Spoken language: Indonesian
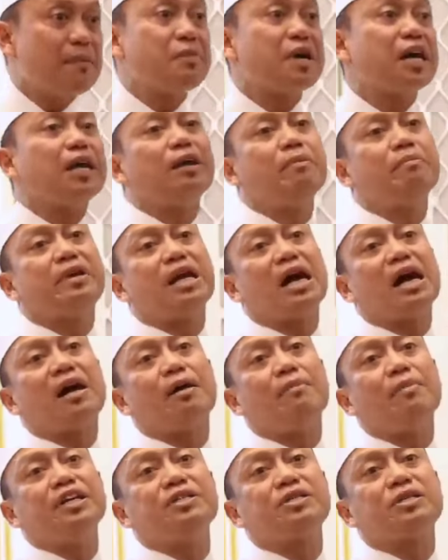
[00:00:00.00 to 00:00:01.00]
dalam keadaan
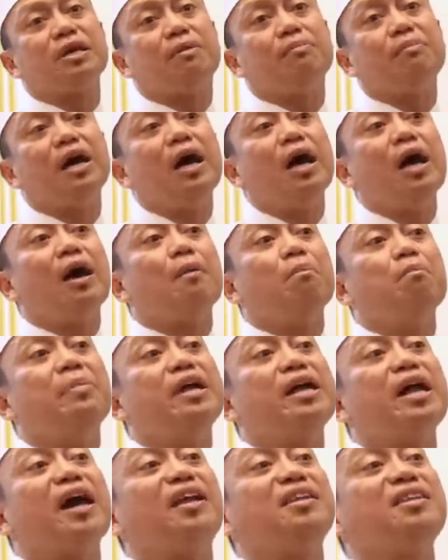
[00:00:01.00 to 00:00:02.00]
beragama Islam.
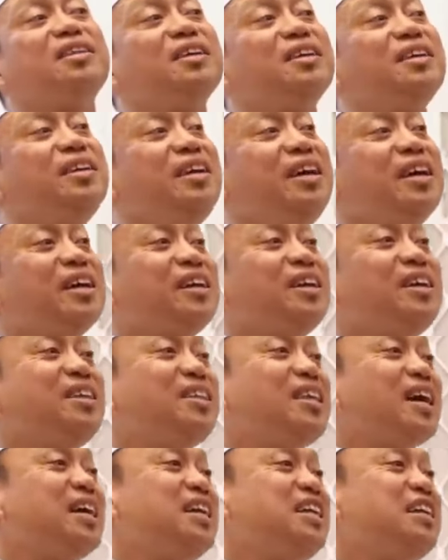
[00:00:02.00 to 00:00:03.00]
Berarti
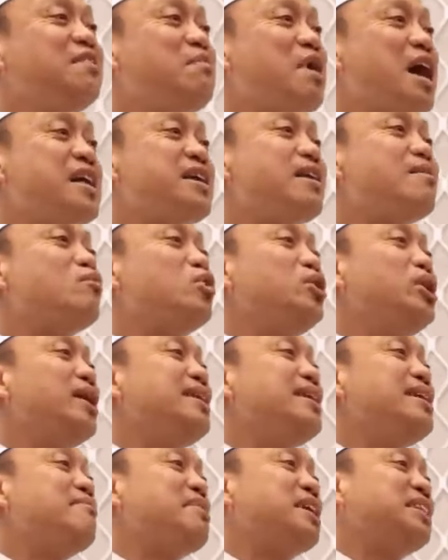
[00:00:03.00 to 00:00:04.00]
kita ini banyak
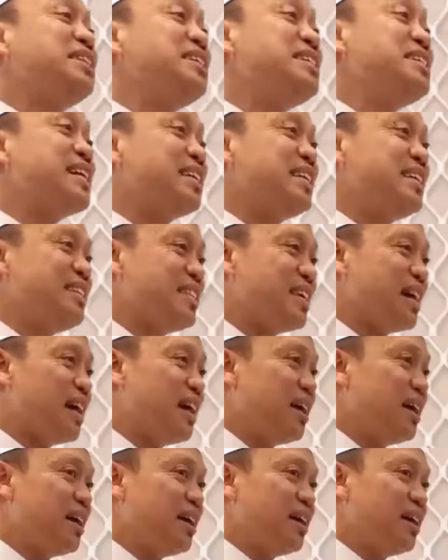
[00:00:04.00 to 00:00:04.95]
modelnya matinya kita.